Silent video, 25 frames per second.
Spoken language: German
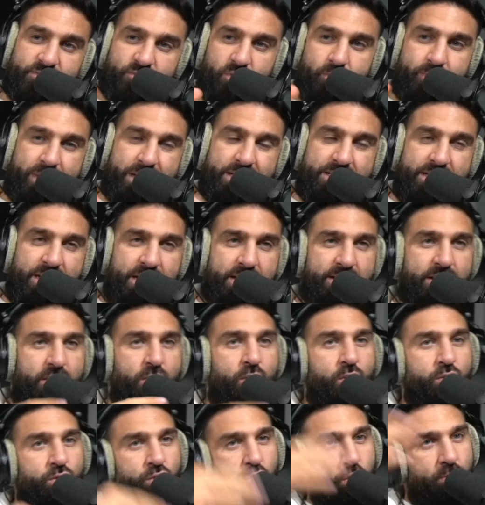paar Tagen
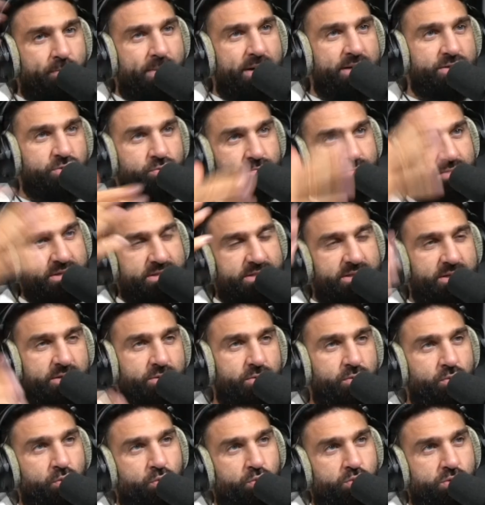auch nochmal so ein
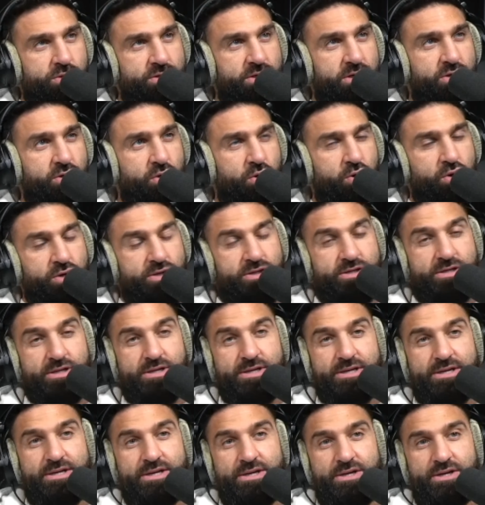bisschen hochgekocht.
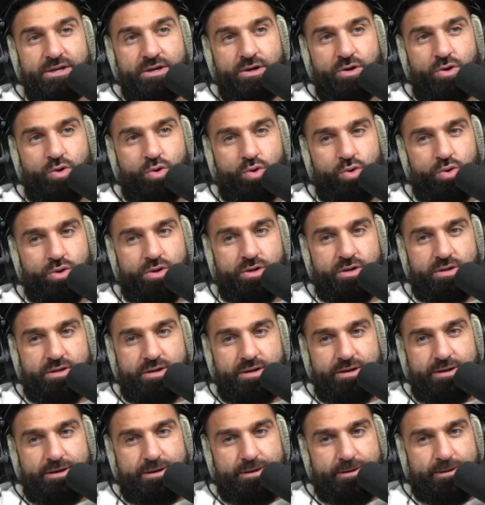Und
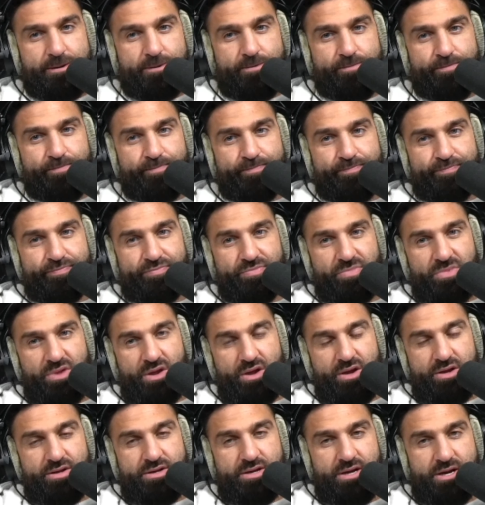ähm,
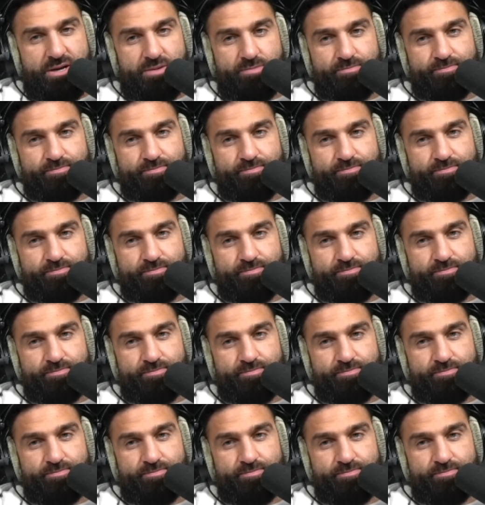ja,